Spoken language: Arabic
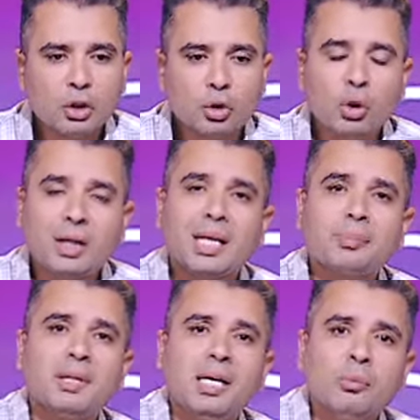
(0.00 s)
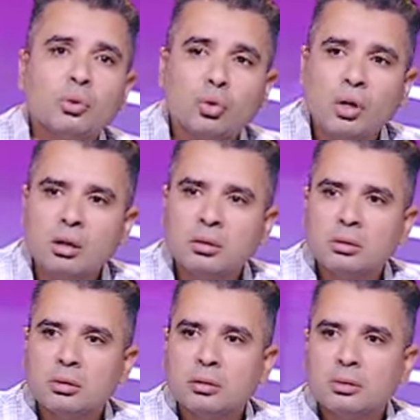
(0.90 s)
يروح الكابتن حلمي طولان
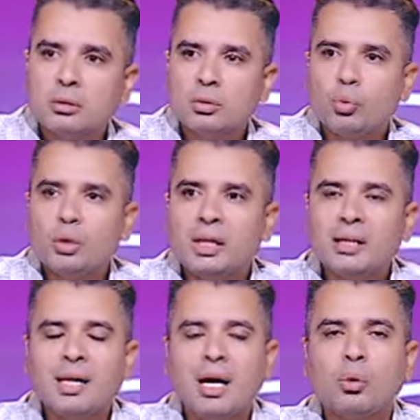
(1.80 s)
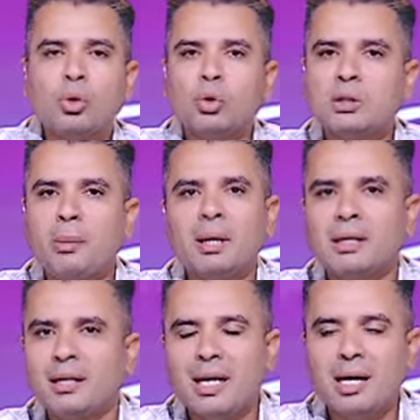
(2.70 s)
ويرجع ويقول
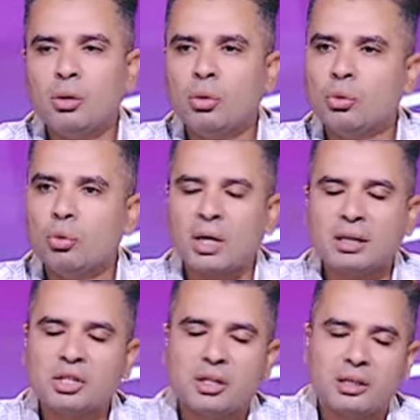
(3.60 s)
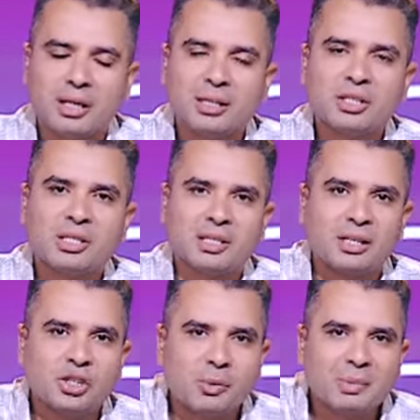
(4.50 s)
طبعا اللي قاله وكان كان
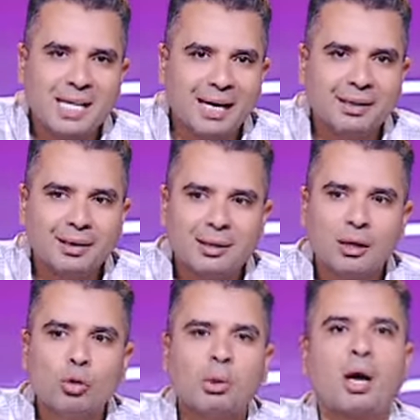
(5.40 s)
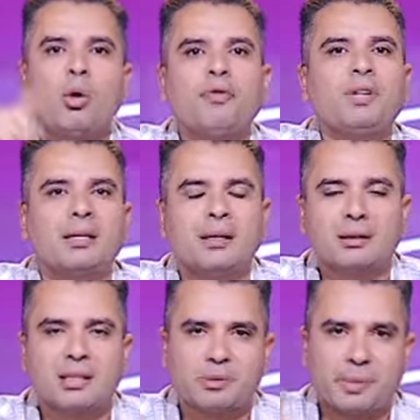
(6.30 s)
كان شيء مزعلني جدا ومخوفني على
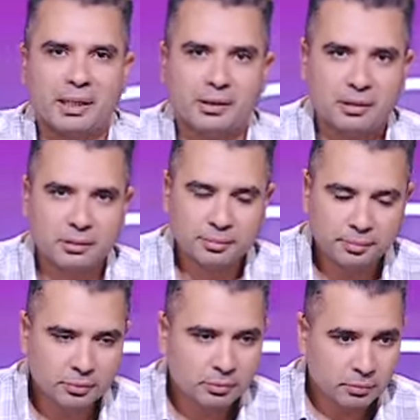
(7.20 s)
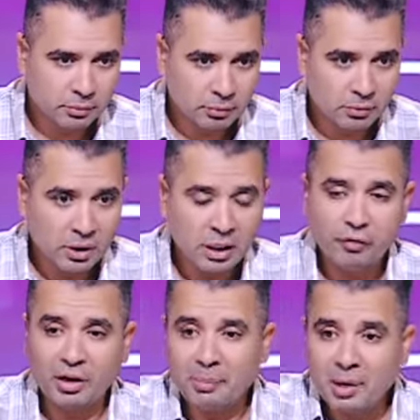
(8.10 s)
النادي الاسماعيلي
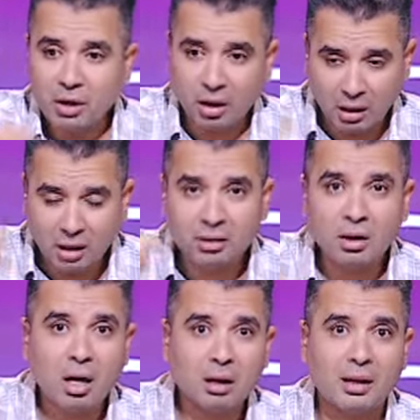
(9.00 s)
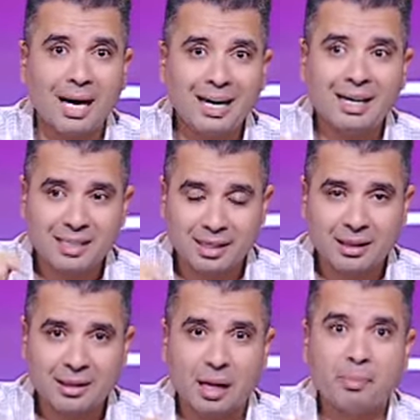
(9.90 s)
فلما يتكرر النهارده حاجه زي
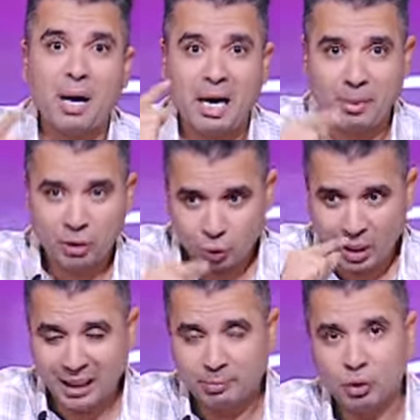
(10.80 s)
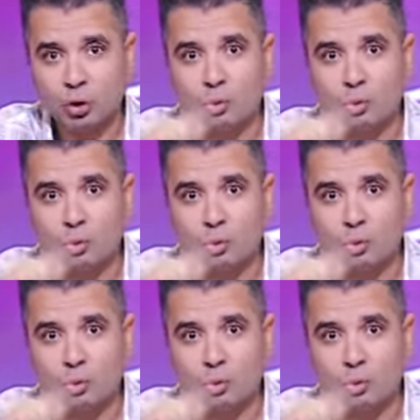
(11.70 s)
كده مع برضو واحد من